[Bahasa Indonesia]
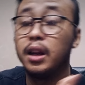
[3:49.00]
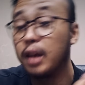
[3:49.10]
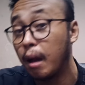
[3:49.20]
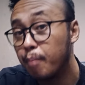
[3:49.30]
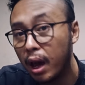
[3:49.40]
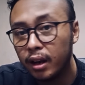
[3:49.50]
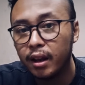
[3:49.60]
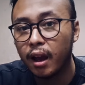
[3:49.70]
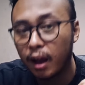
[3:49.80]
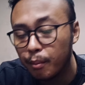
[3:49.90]
Dan
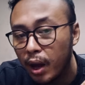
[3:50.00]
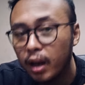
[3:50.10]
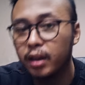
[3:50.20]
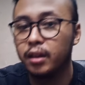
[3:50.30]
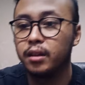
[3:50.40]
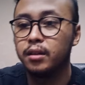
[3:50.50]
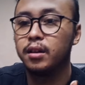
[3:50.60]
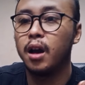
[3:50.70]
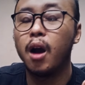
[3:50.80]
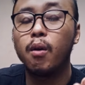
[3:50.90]
kabarnya, kabarnya nih,
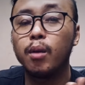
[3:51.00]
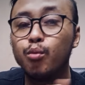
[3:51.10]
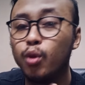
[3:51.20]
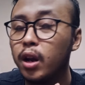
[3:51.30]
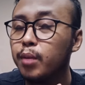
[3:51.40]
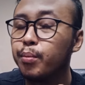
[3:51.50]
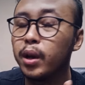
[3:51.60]
awal mulanya